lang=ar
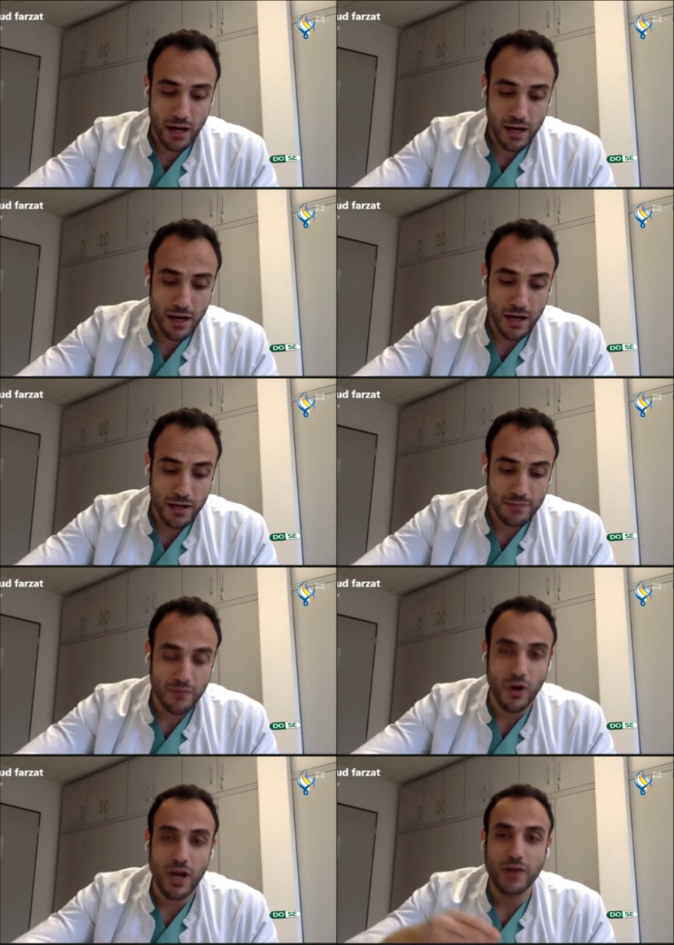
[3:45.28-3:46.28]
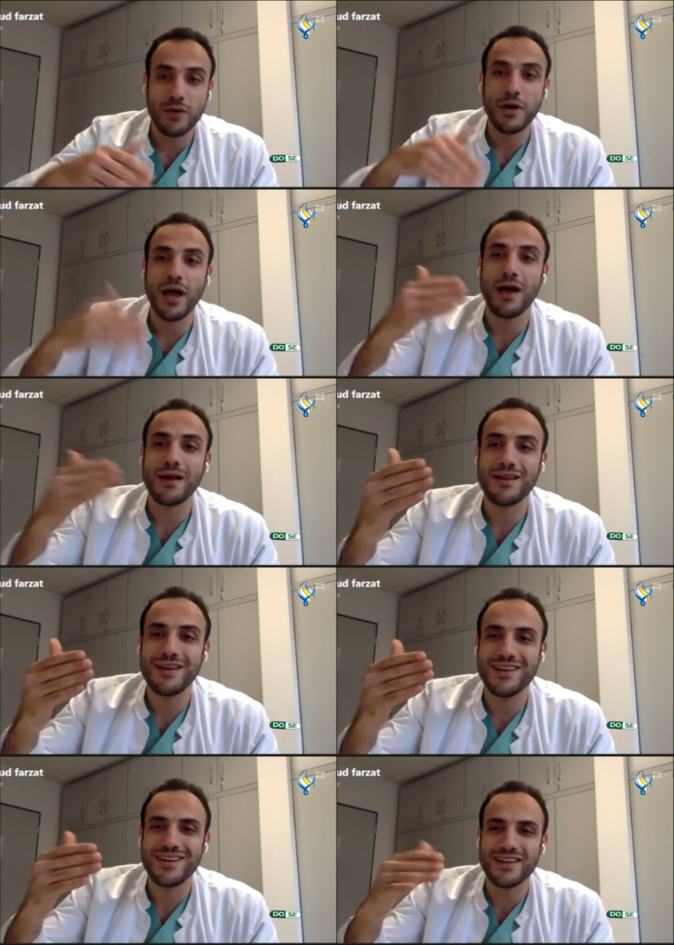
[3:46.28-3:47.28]
آه، ولكن هو المرحله
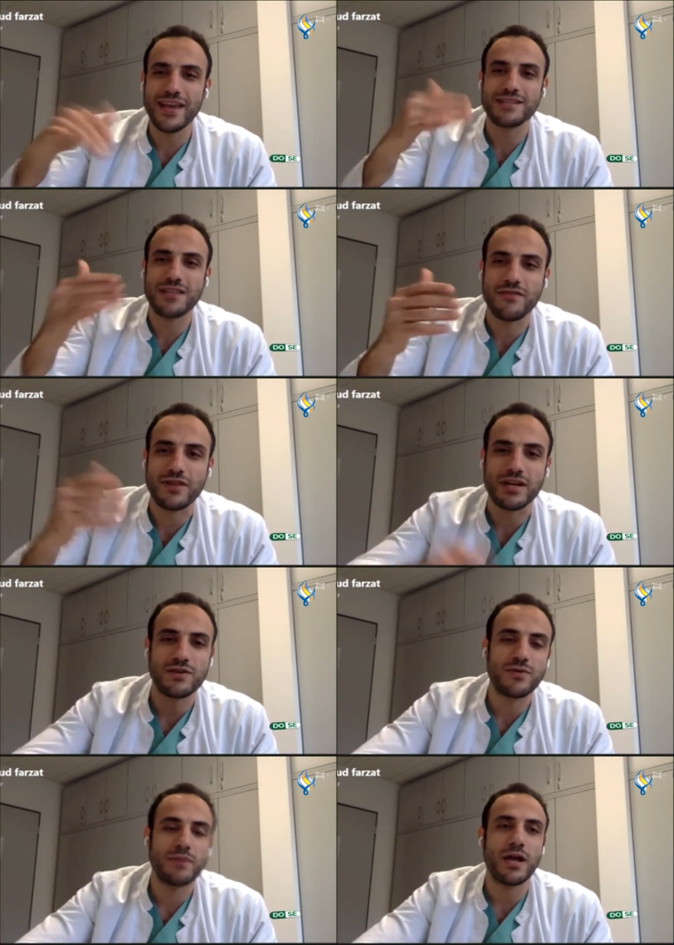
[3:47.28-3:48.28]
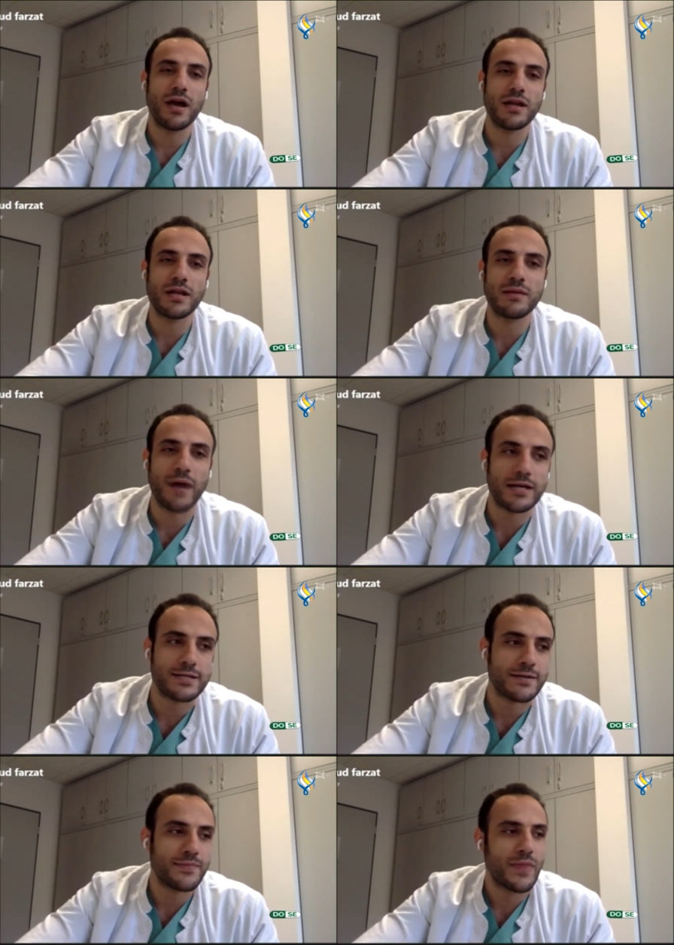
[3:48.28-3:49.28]
النكست ليفل يعني هو المرحله اللي
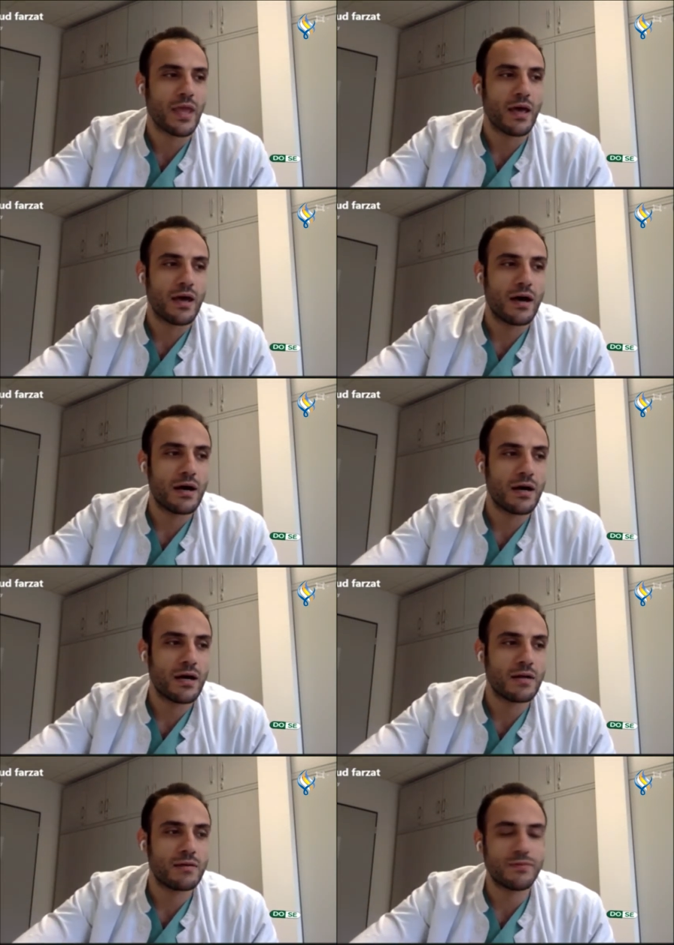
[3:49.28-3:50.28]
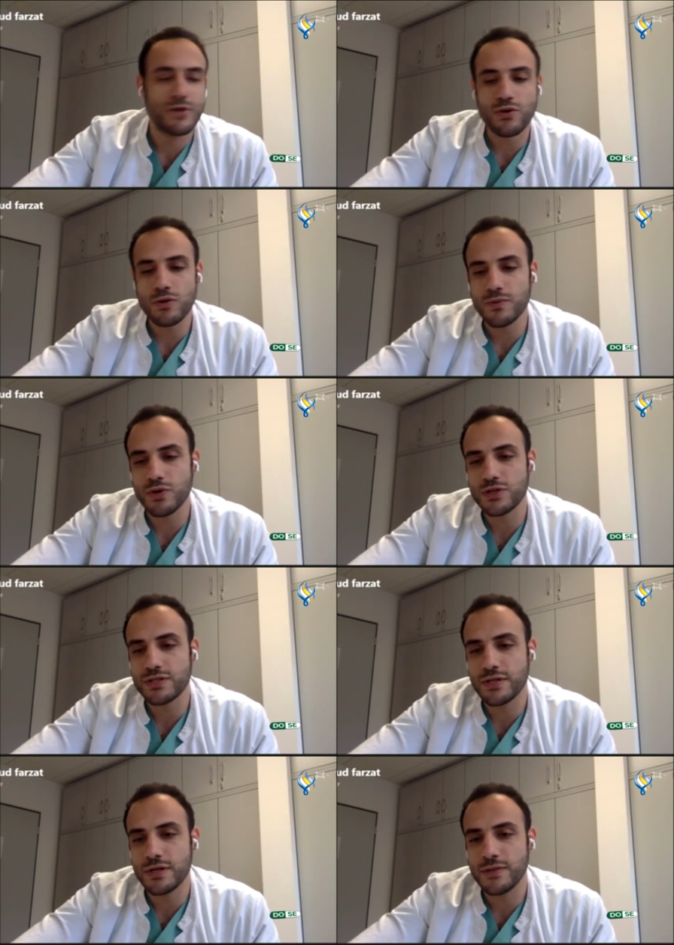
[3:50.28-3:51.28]
بعدها آه،
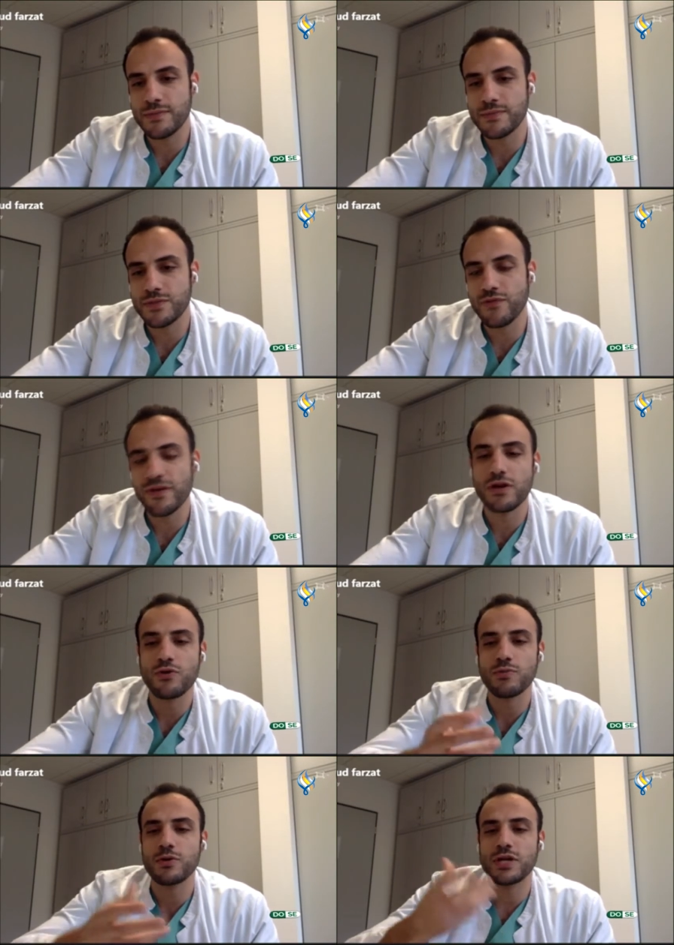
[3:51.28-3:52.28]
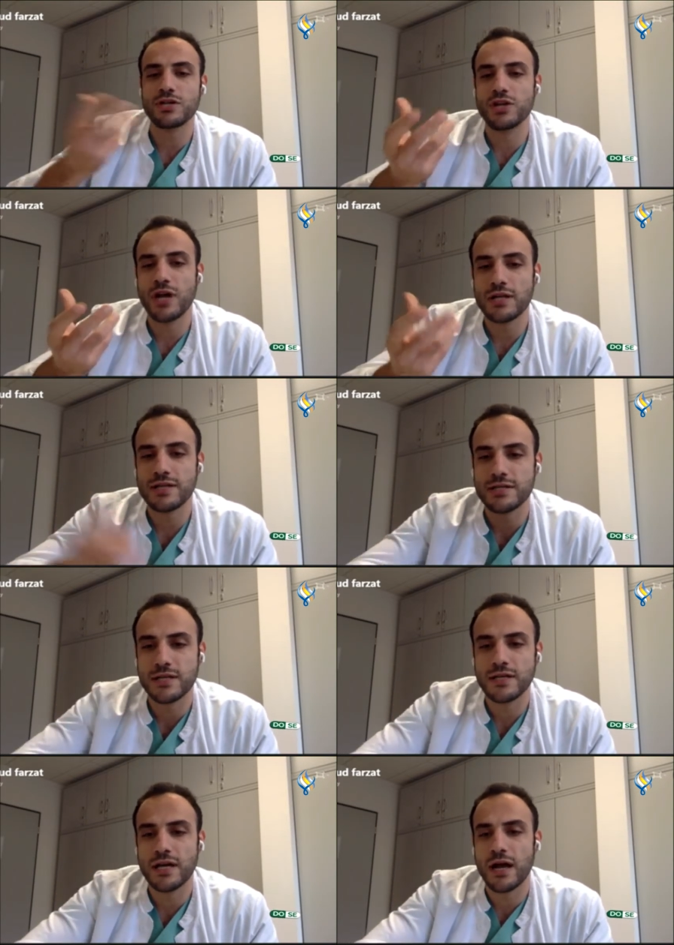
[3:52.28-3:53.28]
بالروبوت شو فرق الروبوت عن الجراحه
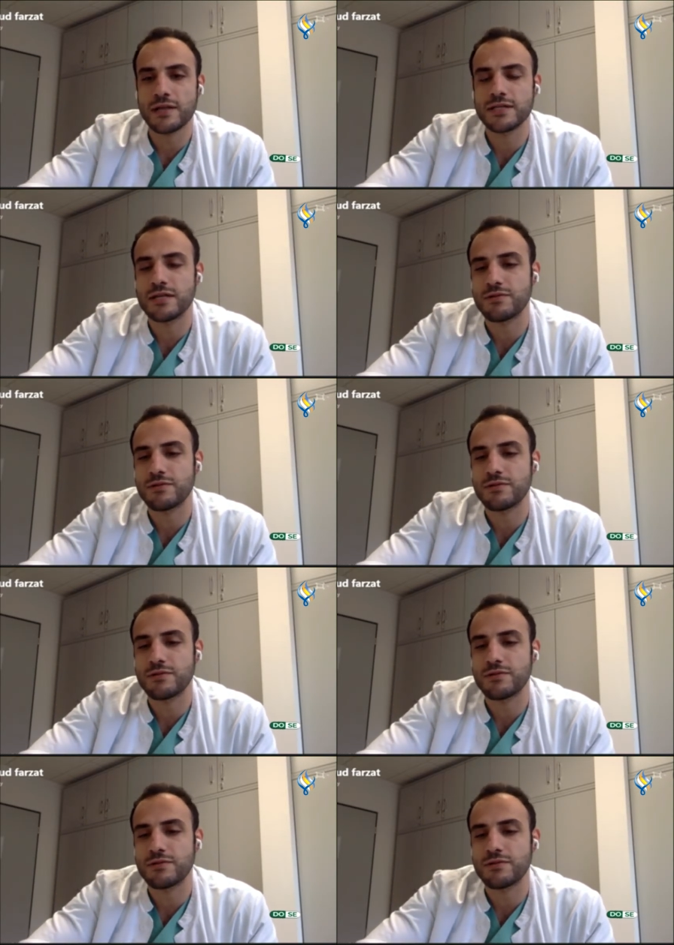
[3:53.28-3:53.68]
التنظيريه العاديه؟